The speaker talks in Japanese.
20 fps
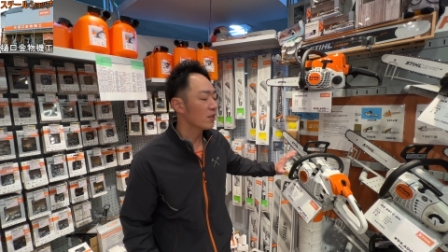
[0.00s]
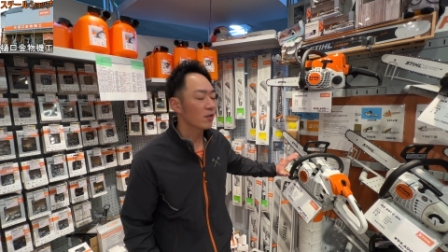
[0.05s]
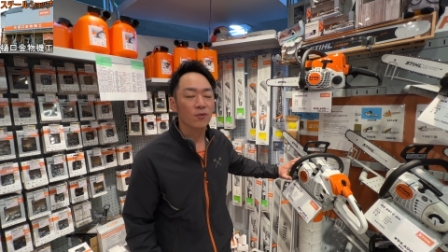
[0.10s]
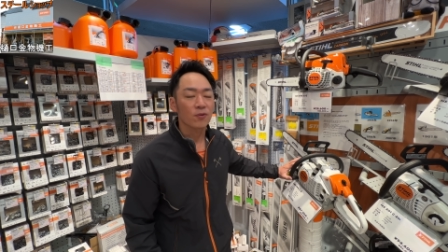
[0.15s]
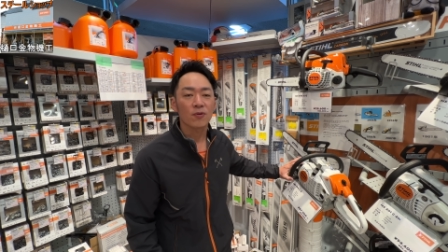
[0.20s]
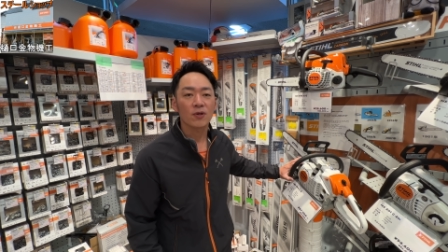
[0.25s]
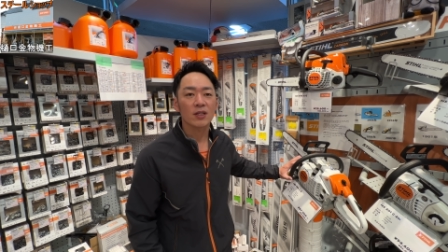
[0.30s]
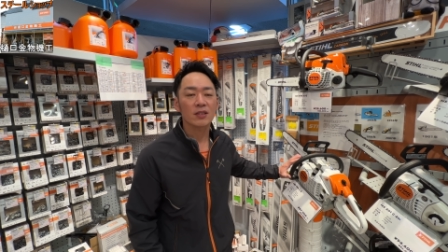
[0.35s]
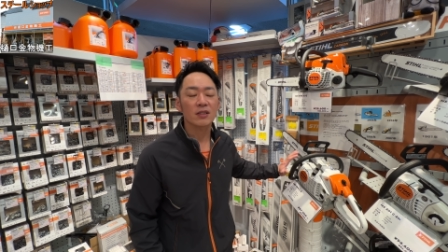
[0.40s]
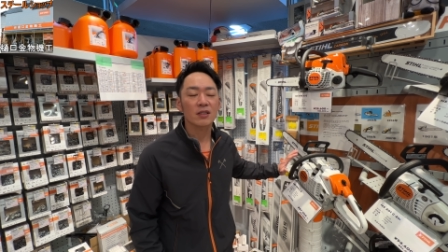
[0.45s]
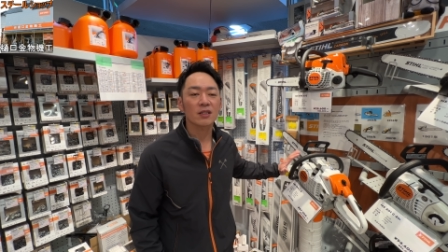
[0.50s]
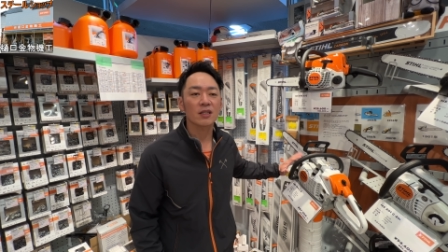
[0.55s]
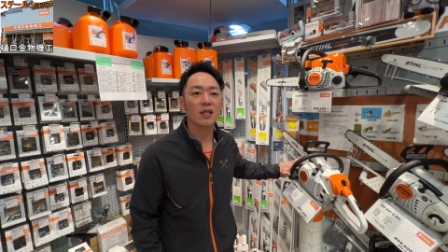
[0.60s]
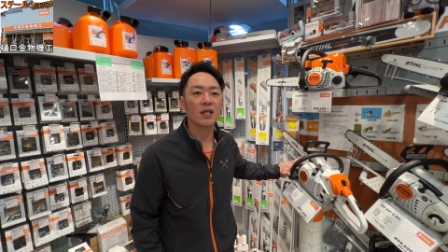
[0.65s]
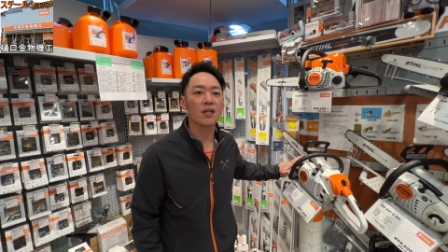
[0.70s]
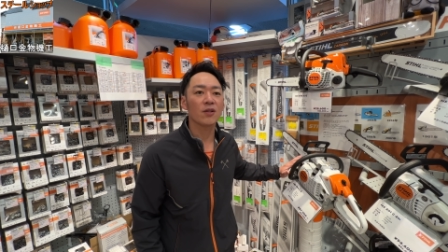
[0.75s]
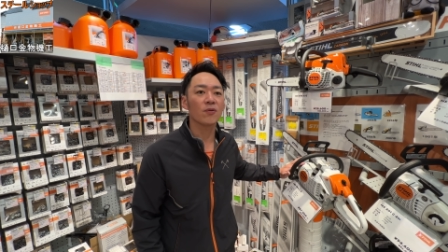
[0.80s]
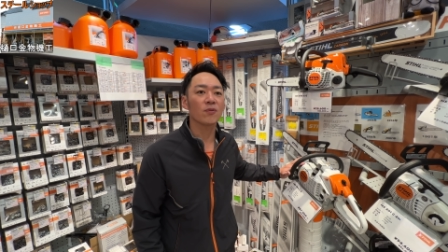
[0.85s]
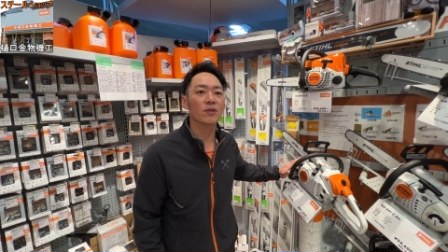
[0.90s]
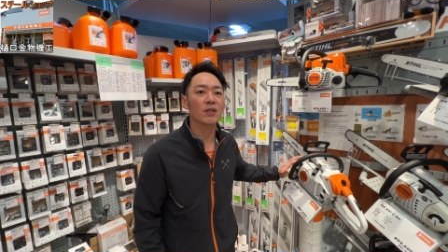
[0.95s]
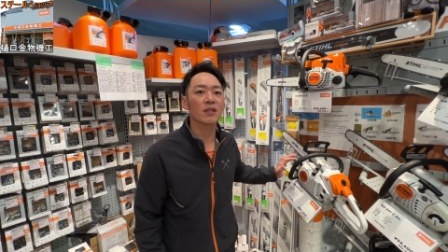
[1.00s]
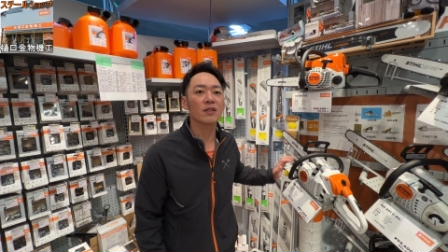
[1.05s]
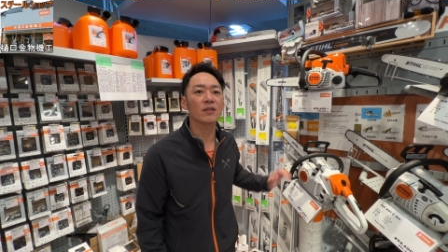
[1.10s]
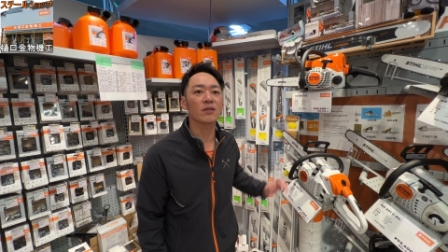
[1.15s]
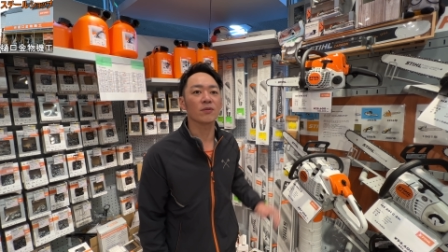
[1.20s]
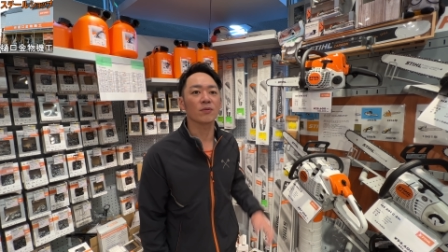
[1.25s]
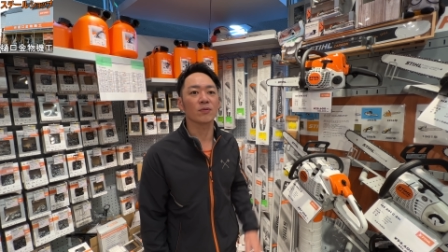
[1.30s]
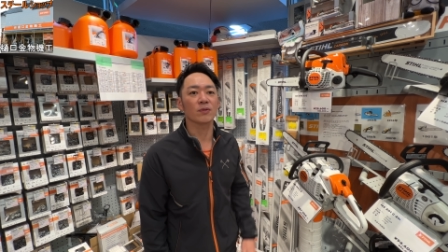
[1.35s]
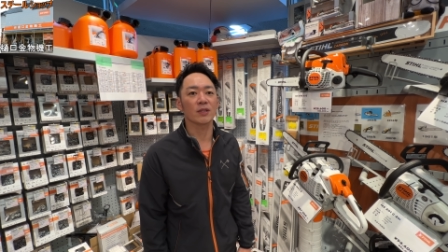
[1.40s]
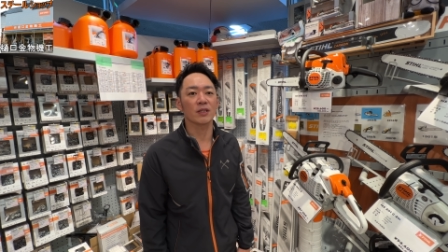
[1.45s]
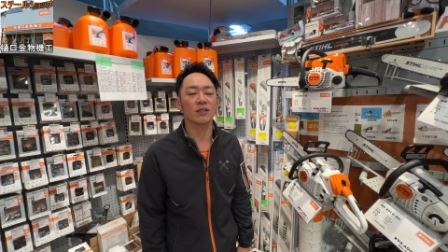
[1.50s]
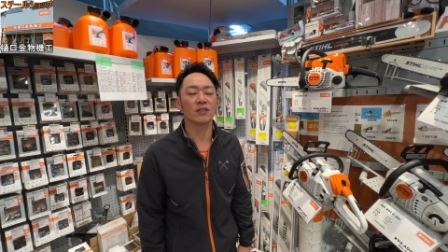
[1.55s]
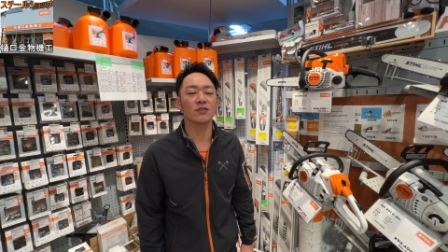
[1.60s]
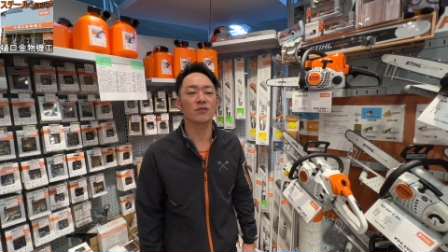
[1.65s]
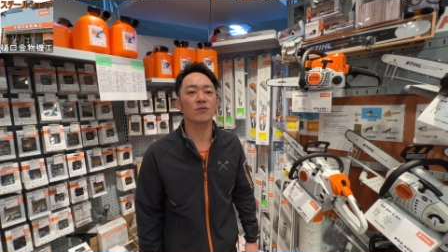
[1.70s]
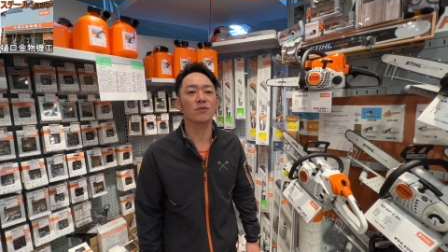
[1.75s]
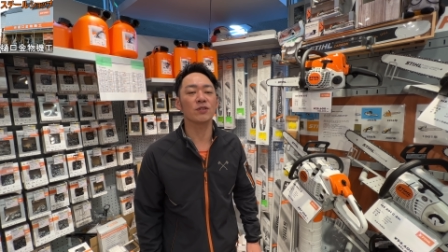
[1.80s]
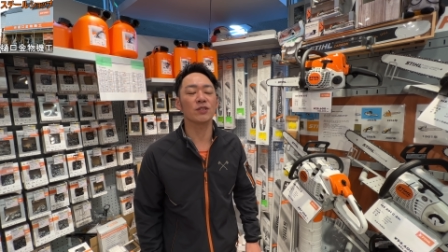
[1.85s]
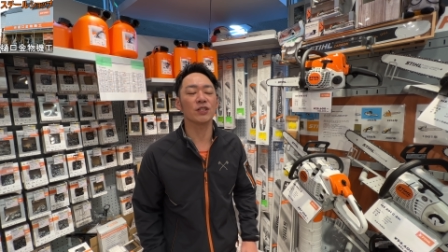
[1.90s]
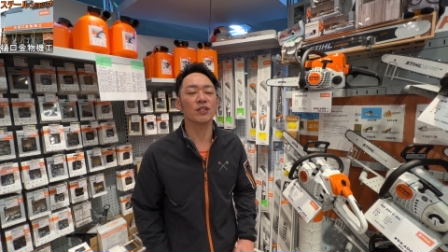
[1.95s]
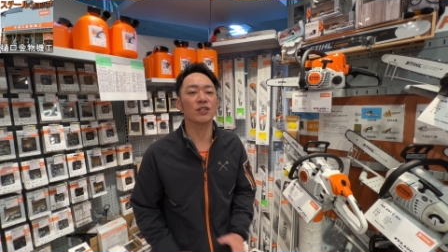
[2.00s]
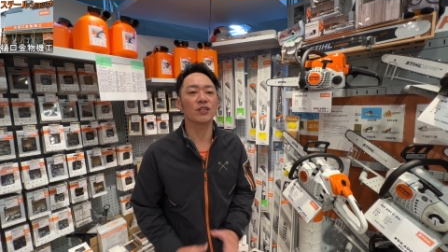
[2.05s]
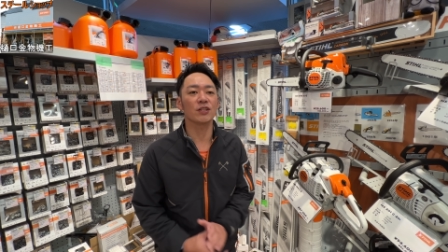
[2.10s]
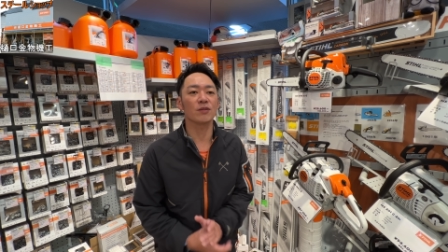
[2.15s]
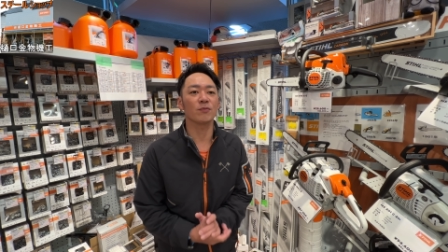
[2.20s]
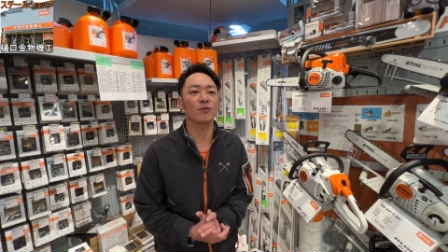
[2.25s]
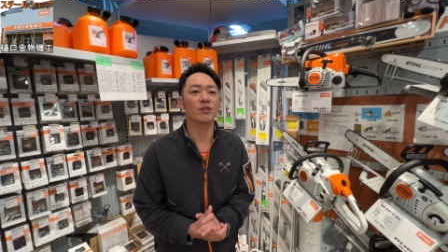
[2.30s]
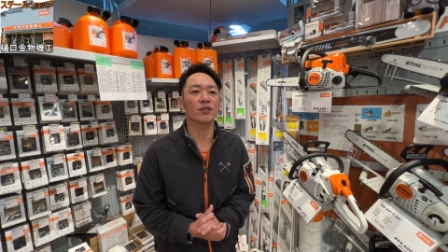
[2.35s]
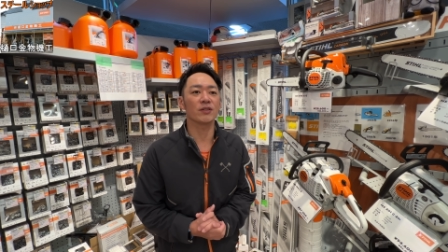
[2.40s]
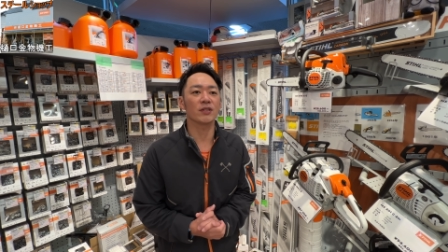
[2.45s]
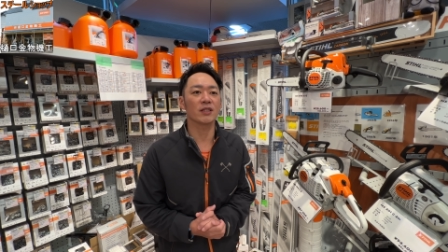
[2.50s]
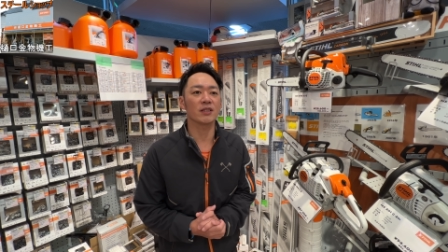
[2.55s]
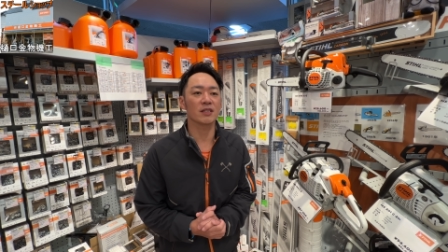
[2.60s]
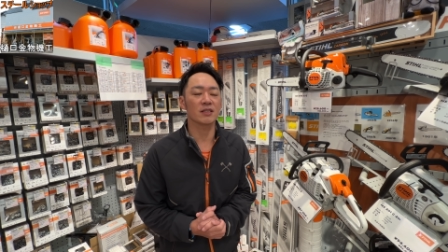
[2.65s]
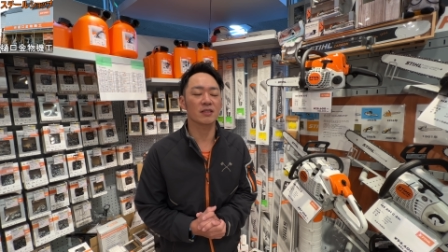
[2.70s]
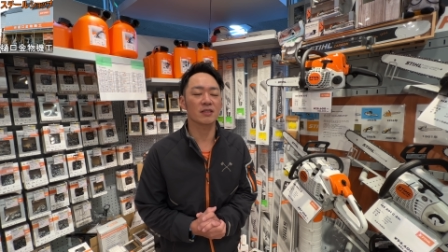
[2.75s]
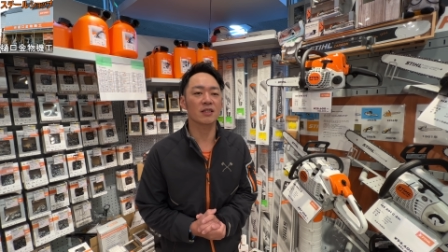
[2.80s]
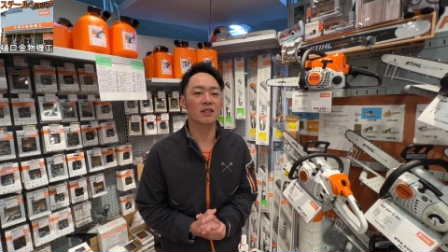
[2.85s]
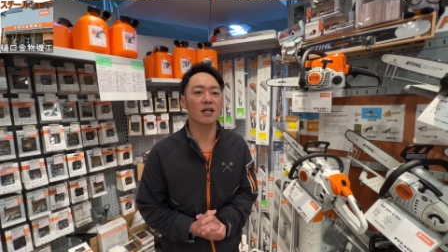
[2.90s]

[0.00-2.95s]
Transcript: 小型軽量だっていうことで非常に人気なモデルなんです。